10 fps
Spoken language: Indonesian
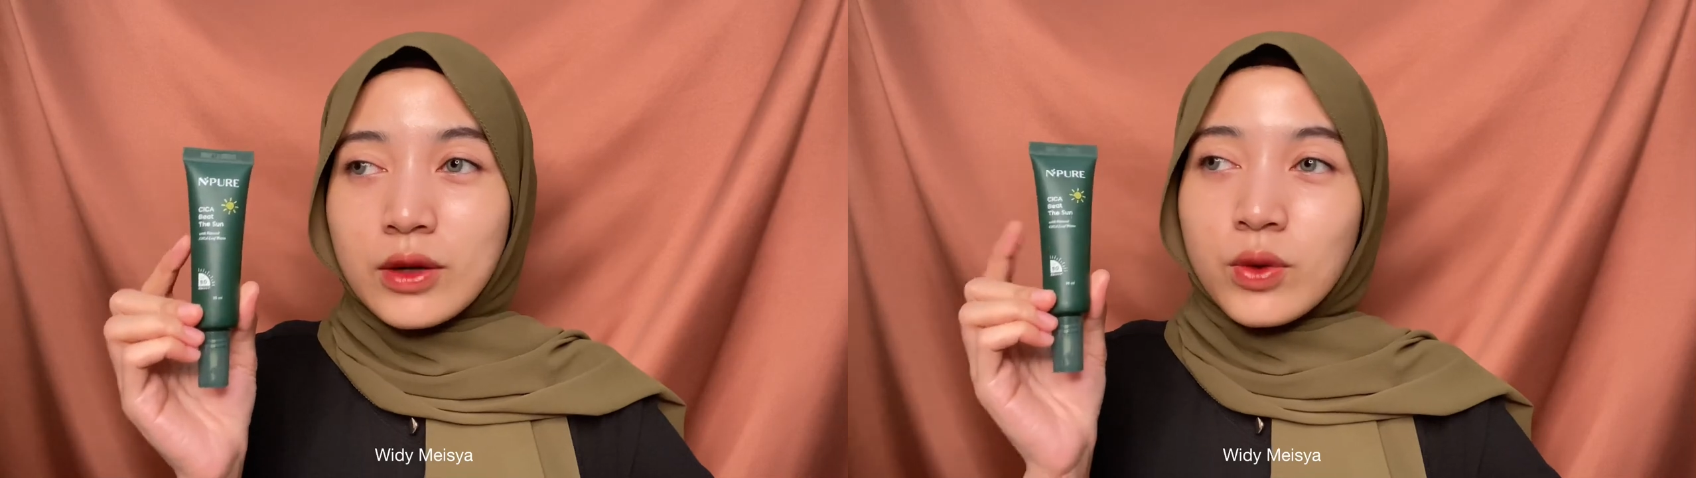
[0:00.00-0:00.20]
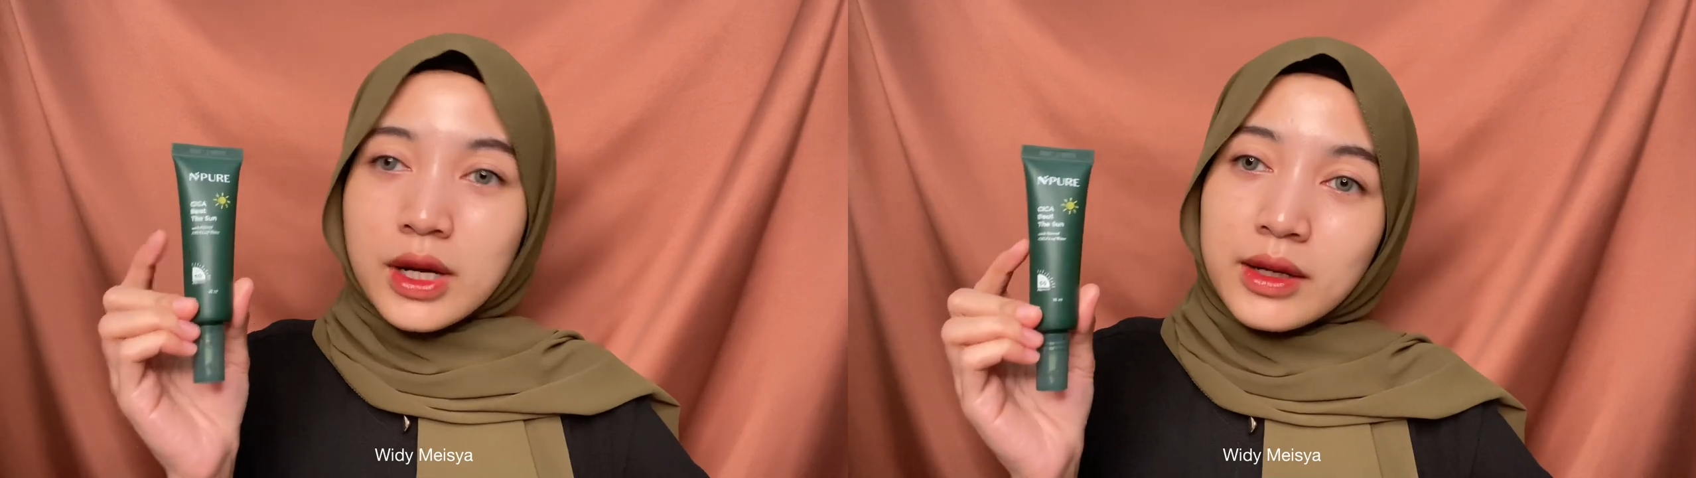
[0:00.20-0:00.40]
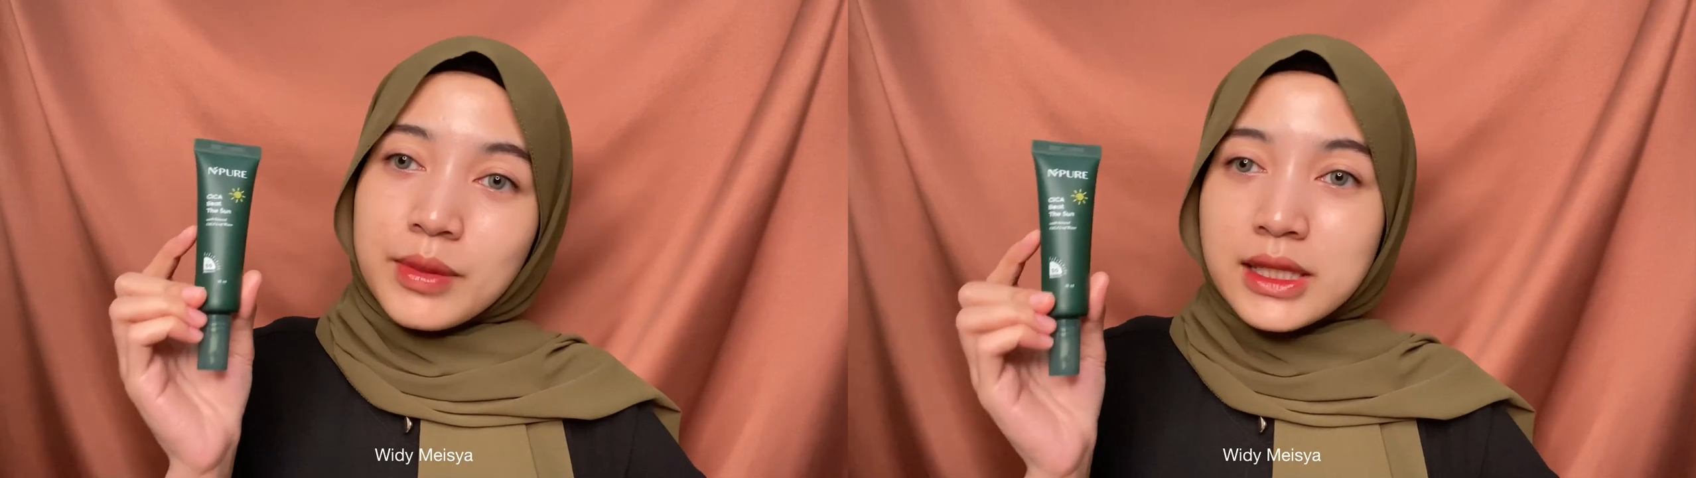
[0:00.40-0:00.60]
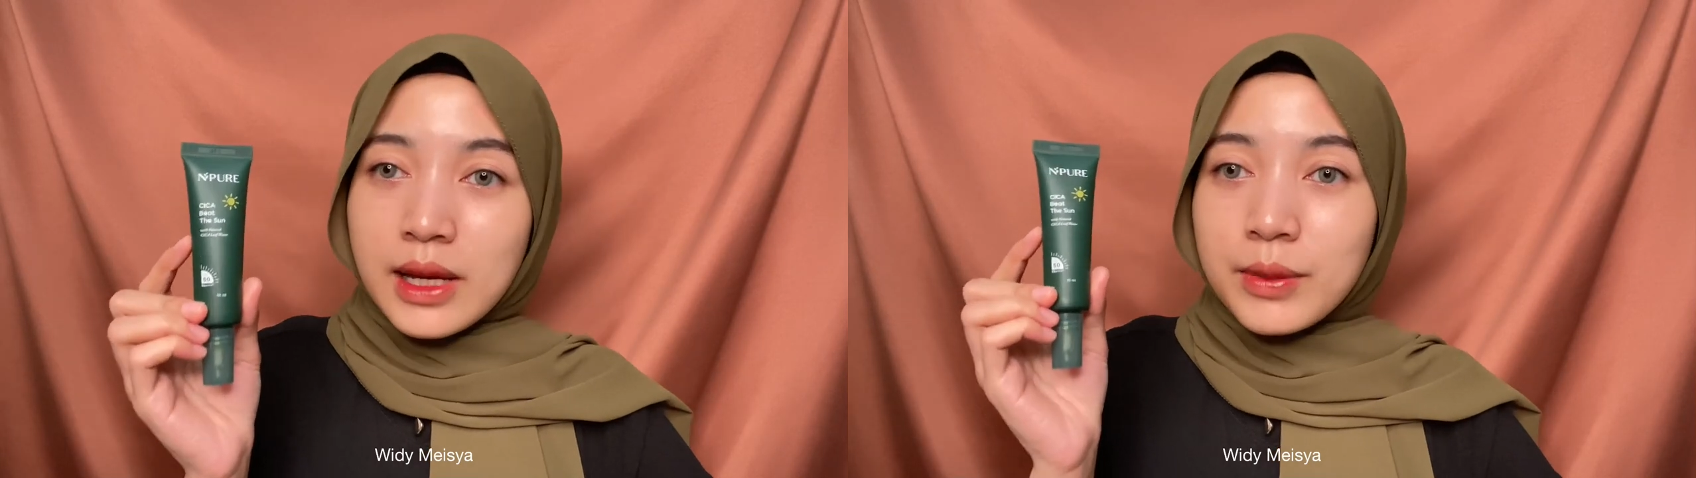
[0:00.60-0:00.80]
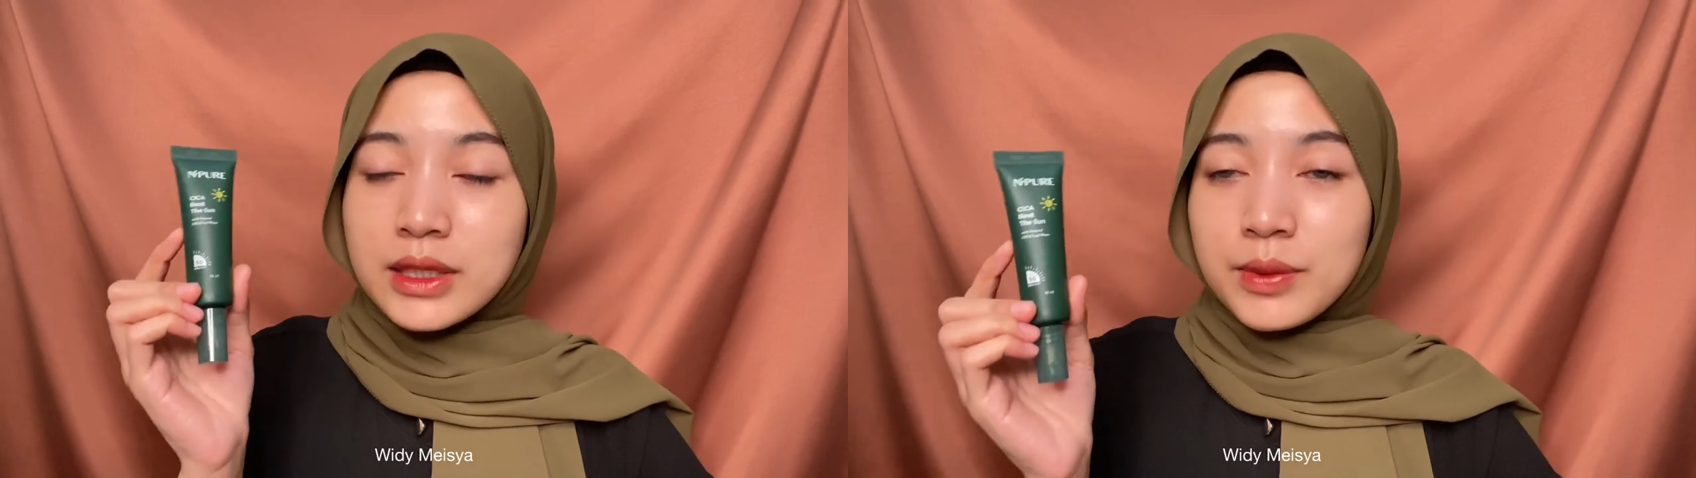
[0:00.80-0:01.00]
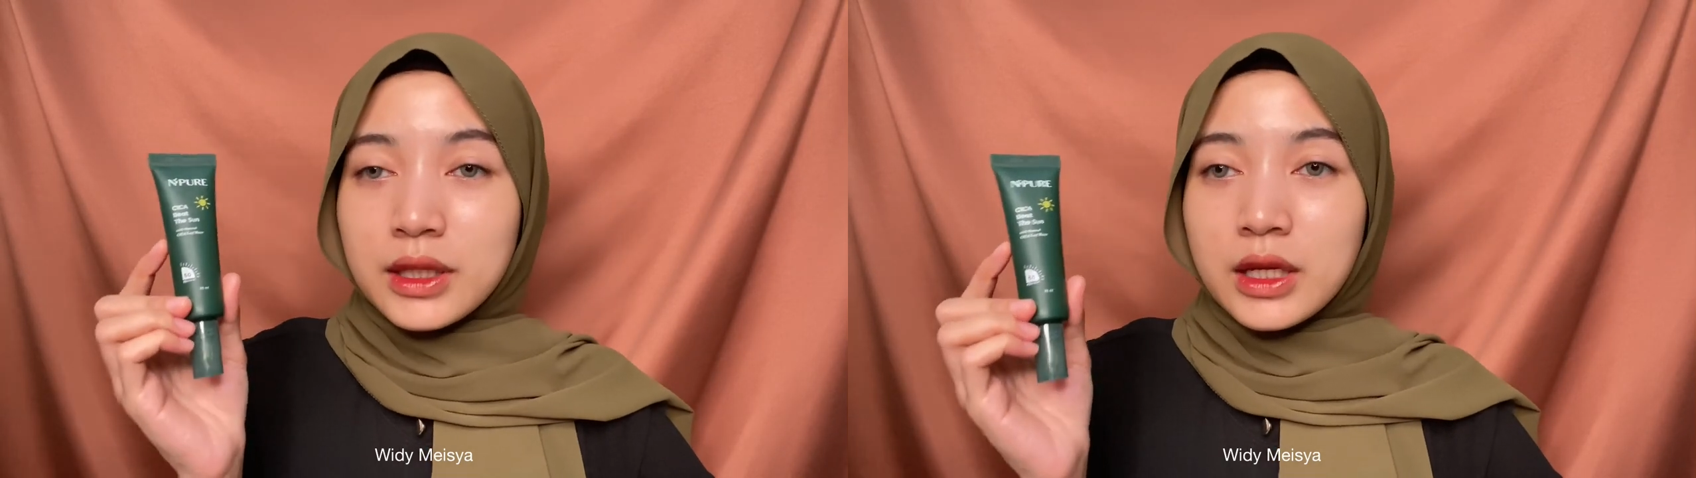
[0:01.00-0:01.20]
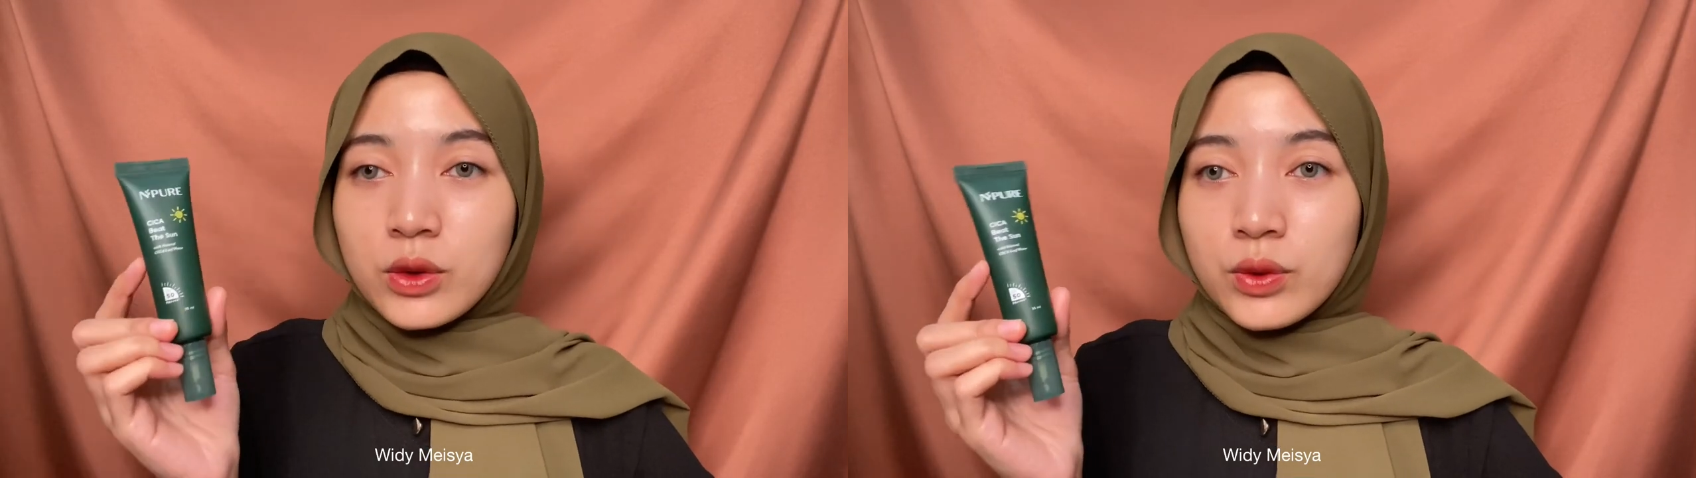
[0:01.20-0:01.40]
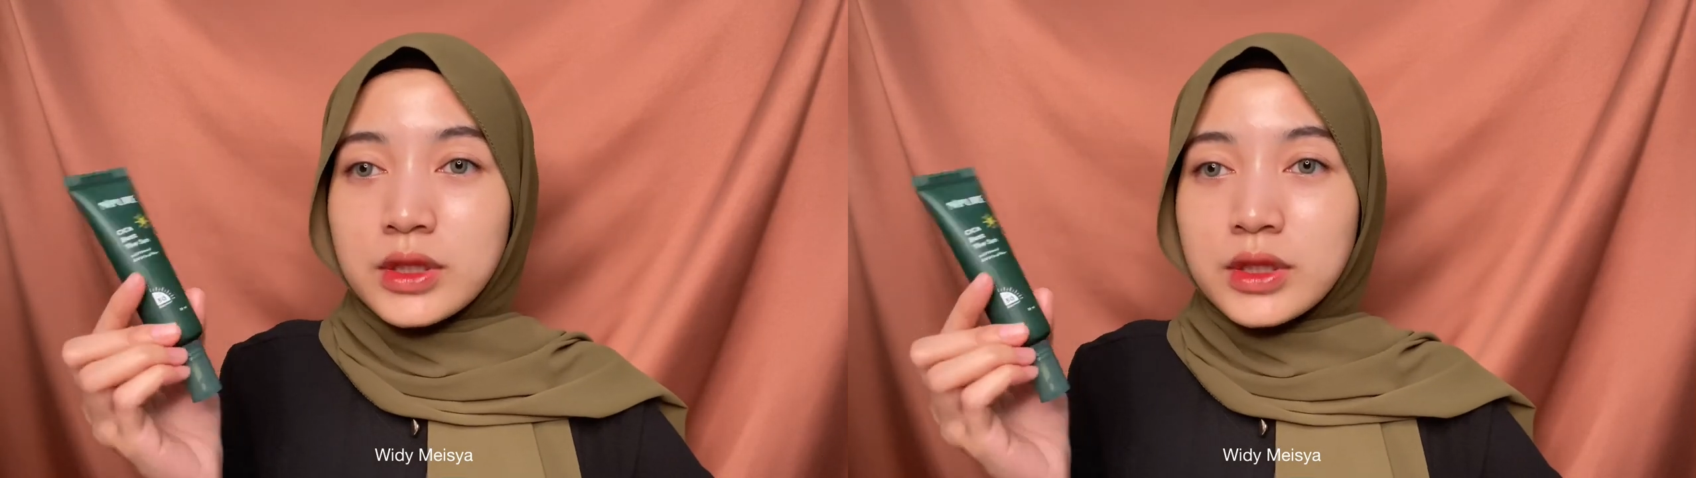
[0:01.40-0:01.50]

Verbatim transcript: kurang lebih sama seperti itu,